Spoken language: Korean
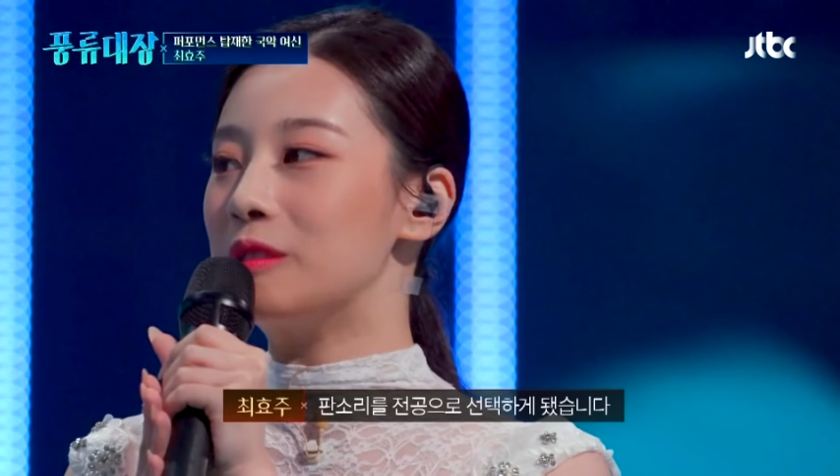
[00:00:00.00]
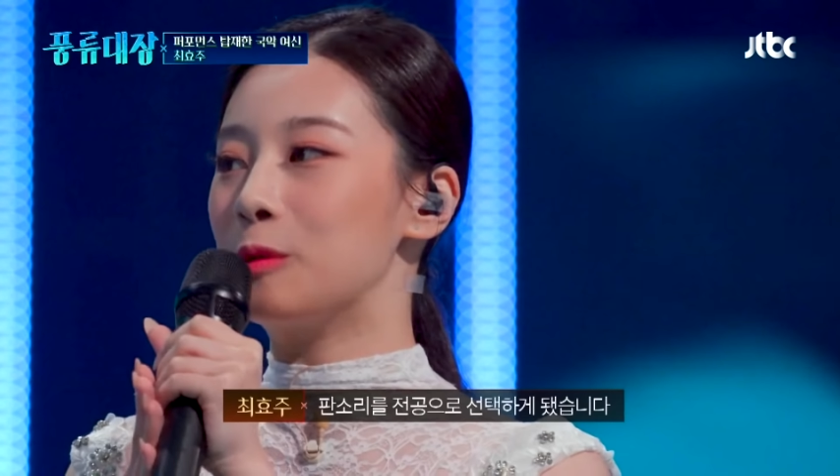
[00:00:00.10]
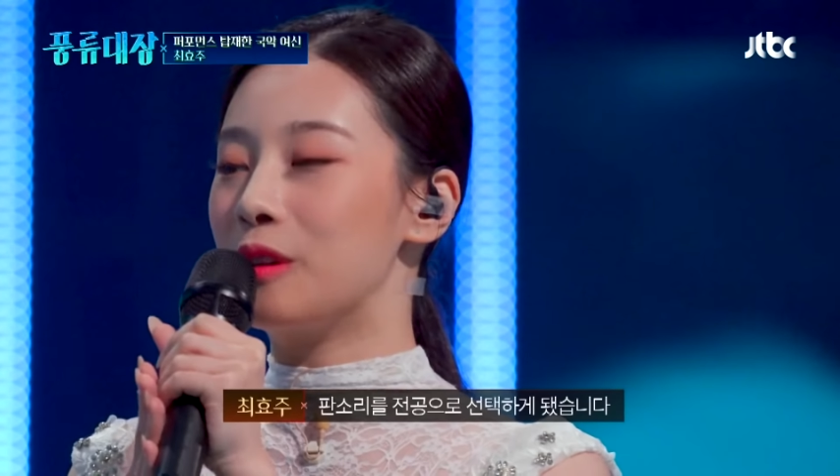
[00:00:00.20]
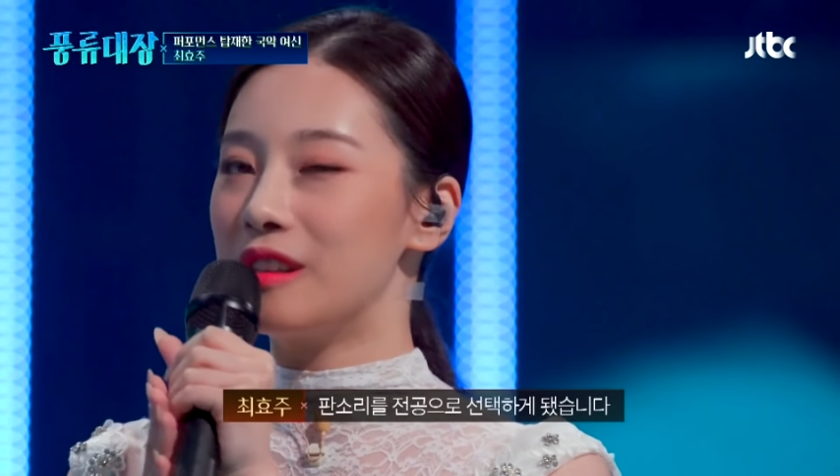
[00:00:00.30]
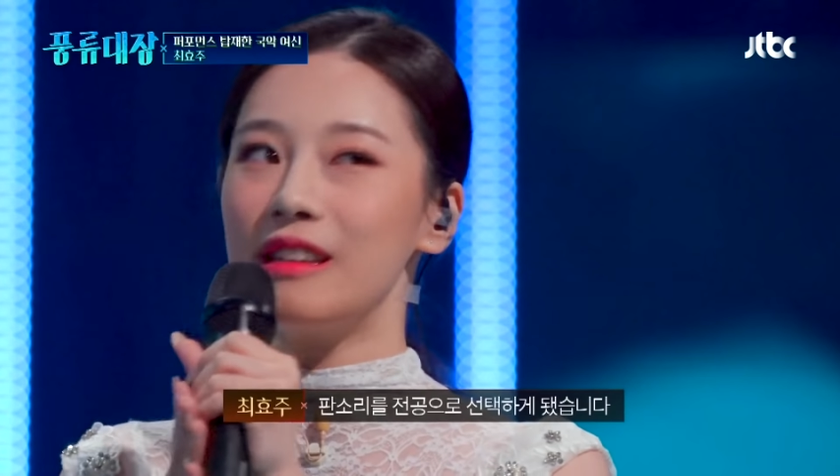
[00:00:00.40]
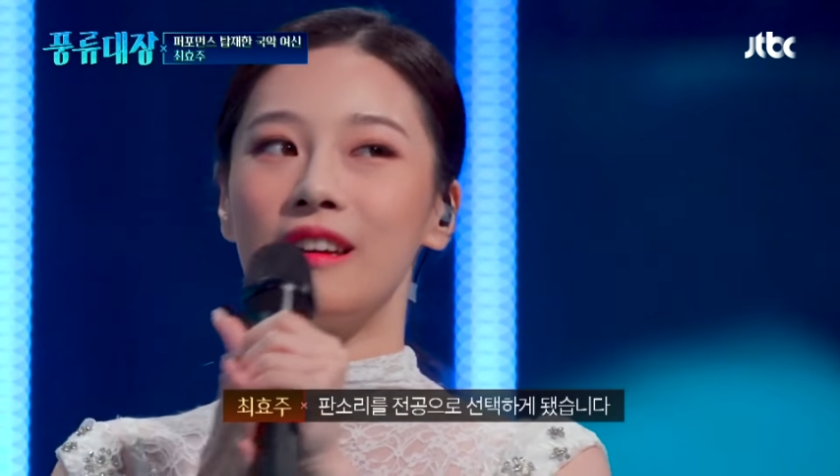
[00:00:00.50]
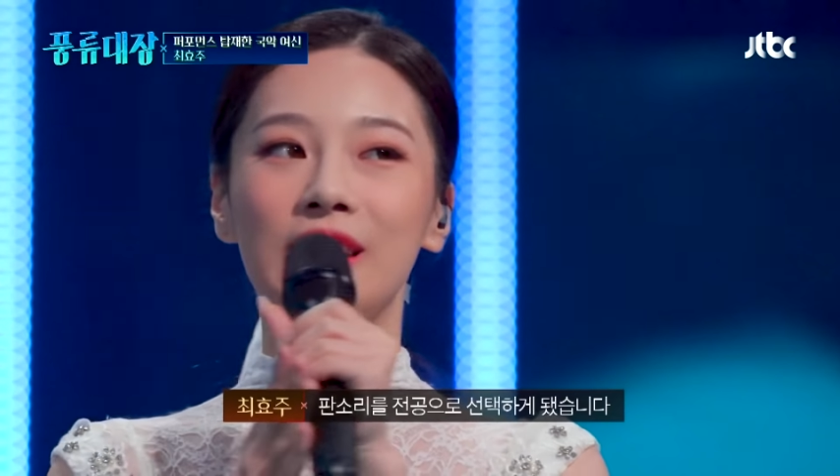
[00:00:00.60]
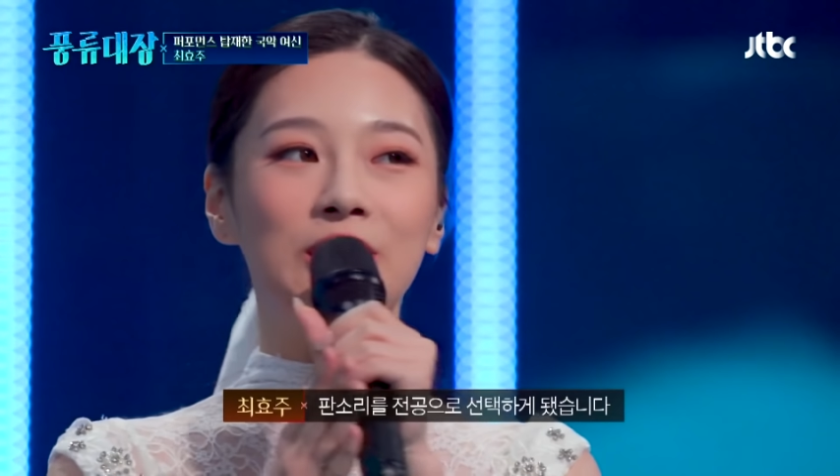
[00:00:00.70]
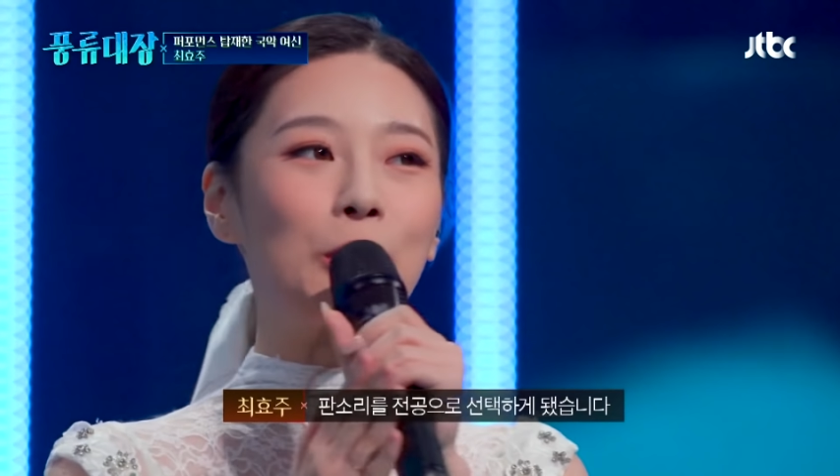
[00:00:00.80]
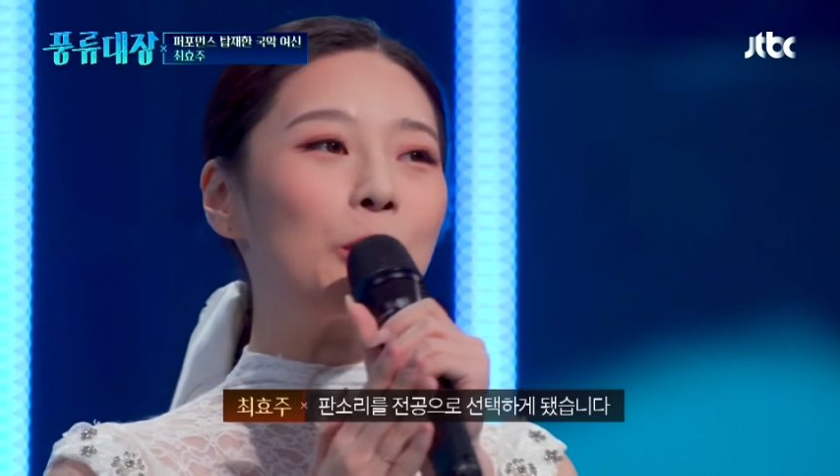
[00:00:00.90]
판소리를
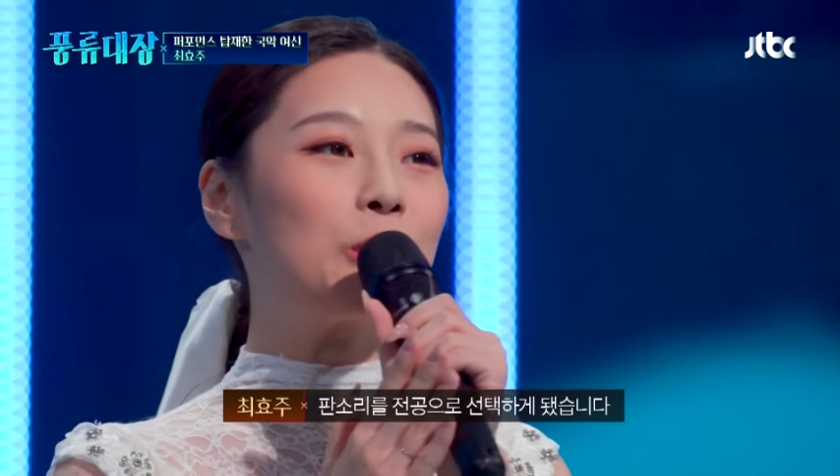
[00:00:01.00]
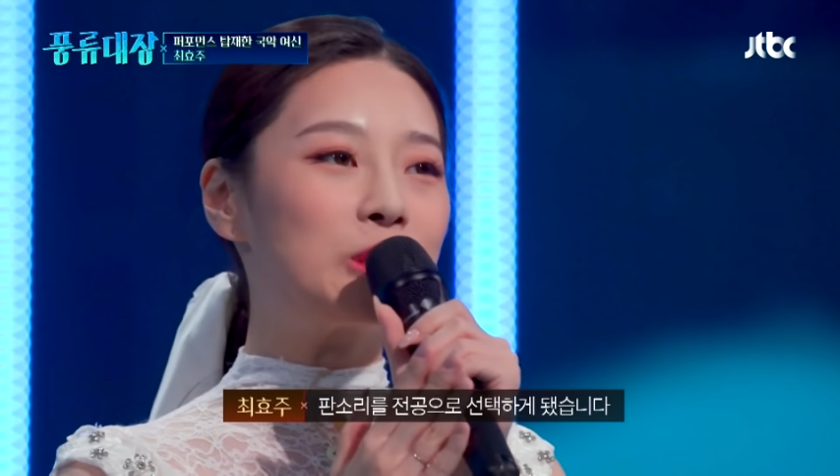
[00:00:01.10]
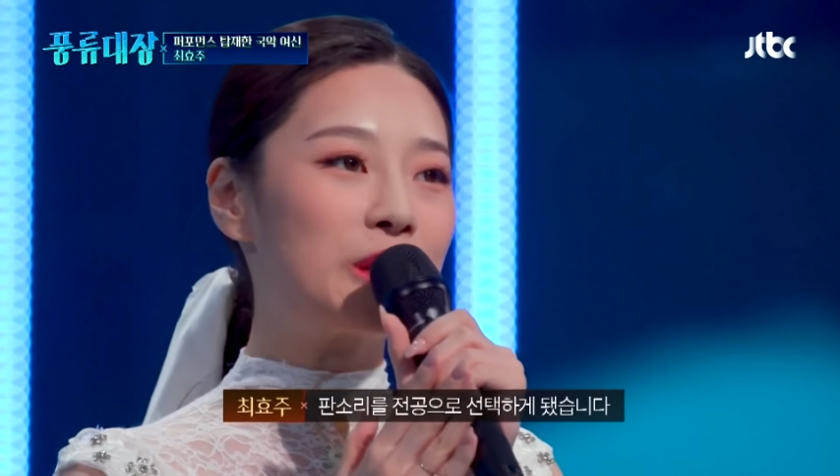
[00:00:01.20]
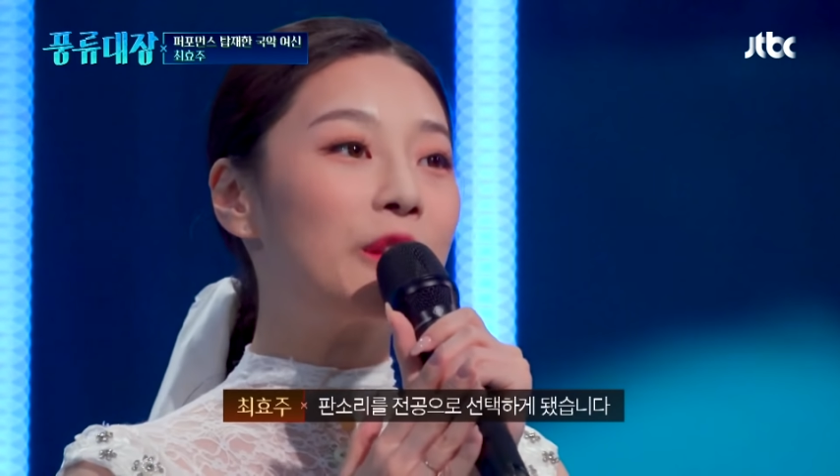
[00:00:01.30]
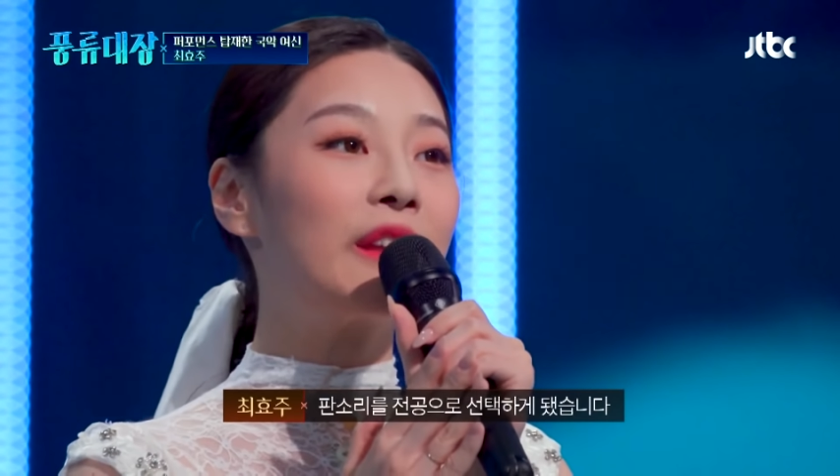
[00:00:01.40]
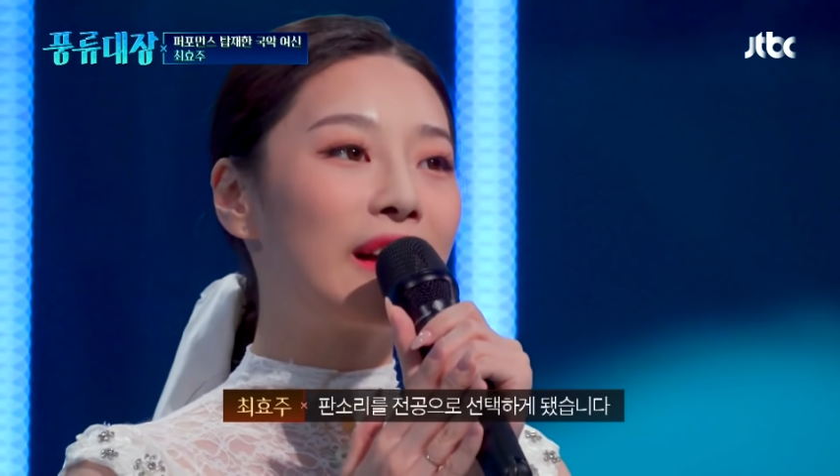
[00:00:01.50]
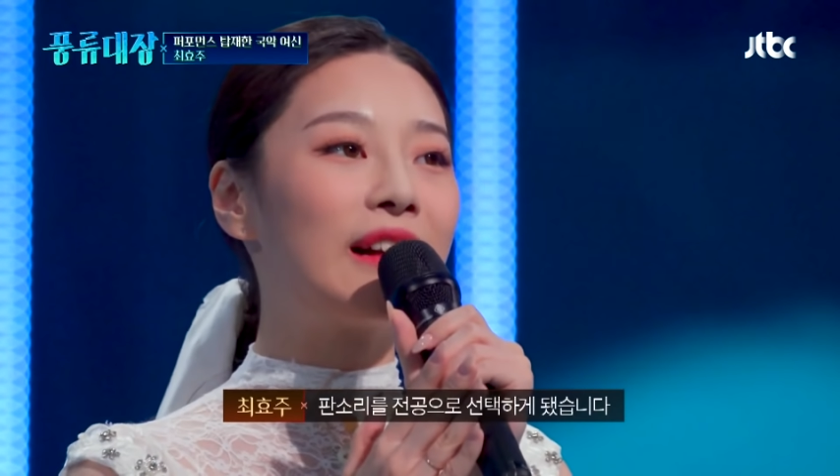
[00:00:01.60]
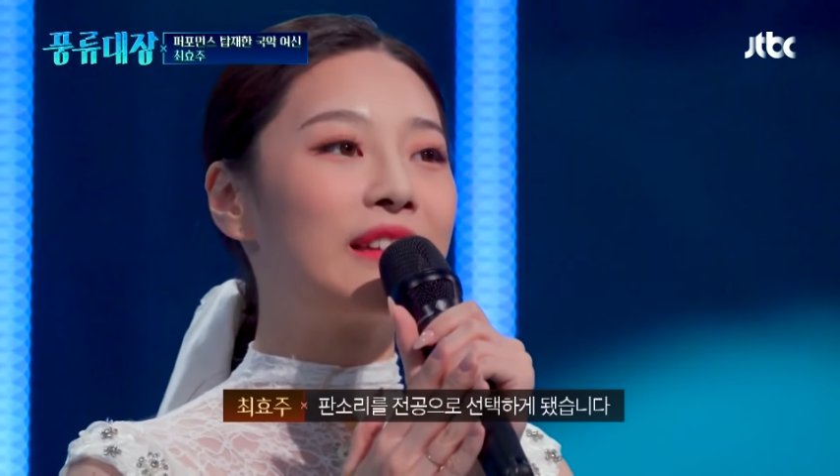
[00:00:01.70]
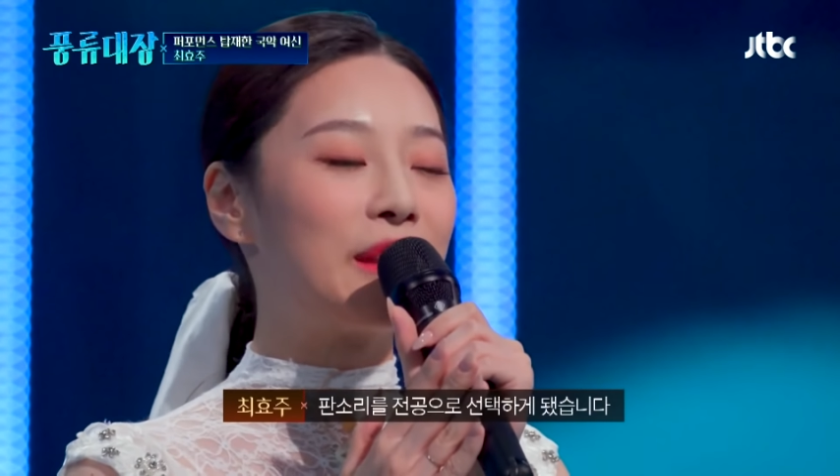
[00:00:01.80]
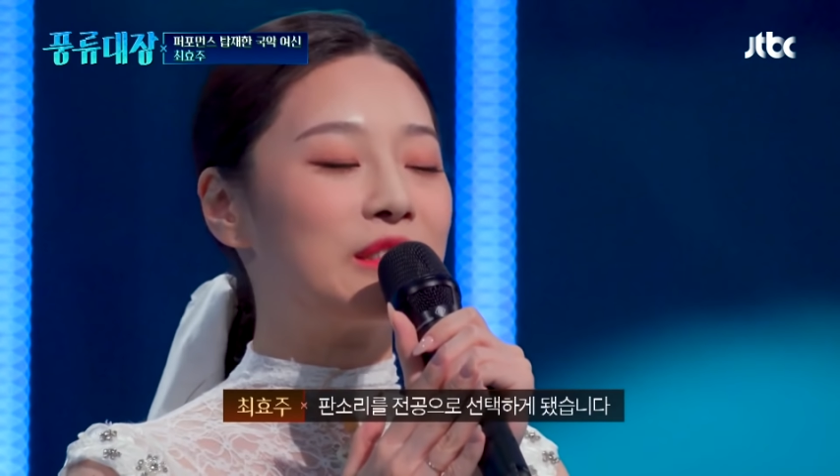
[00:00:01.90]
전공으로
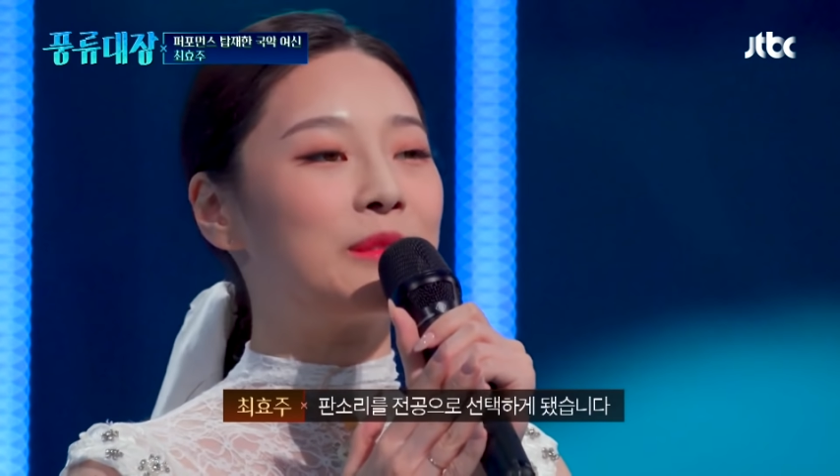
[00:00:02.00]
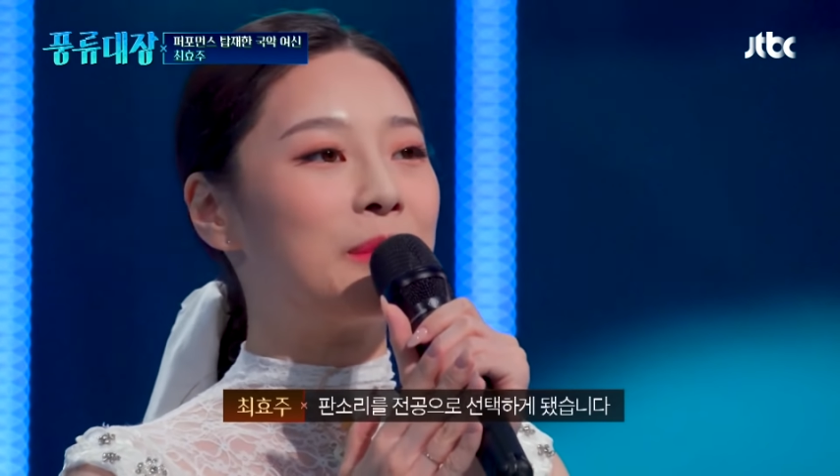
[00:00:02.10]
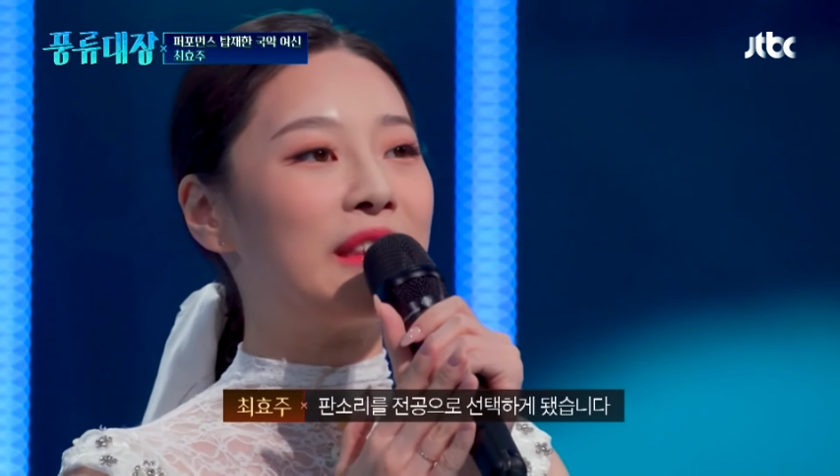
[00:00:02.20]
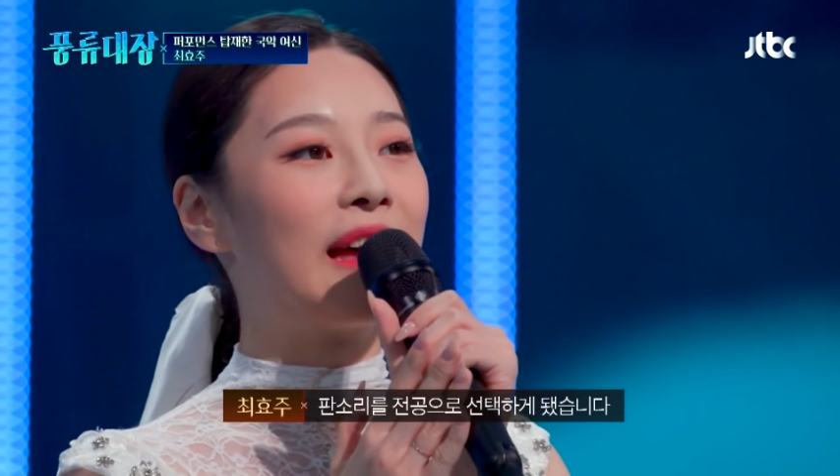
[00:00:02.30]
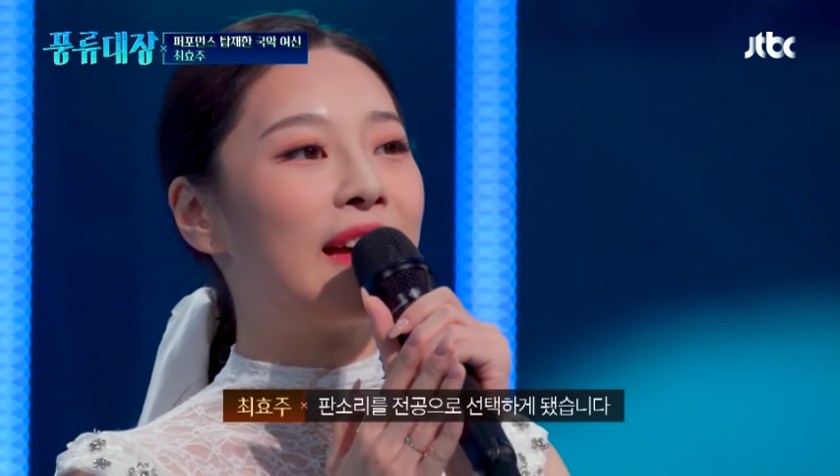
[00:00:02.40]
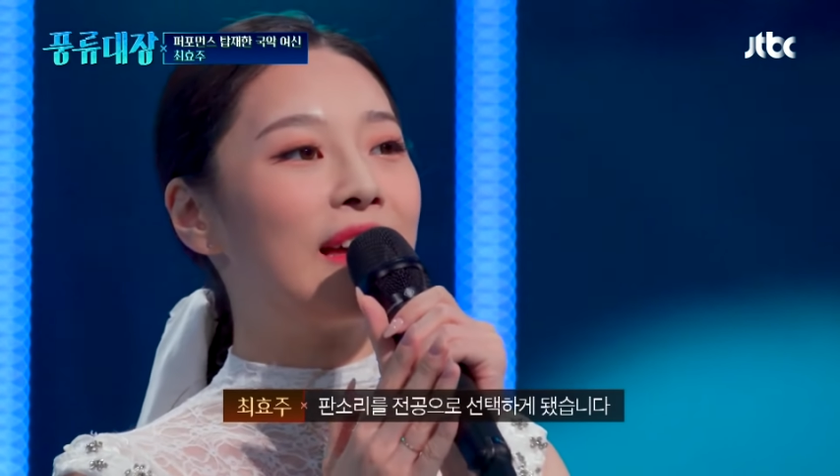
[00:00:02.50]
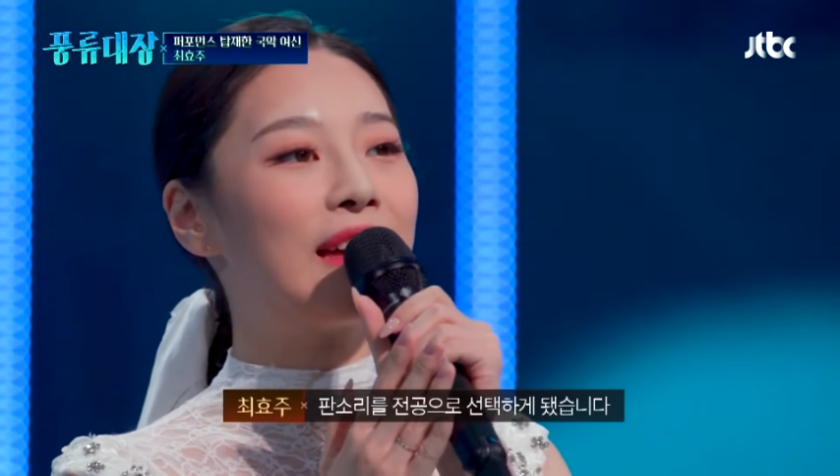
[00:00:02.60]
선택하게 됐습니다.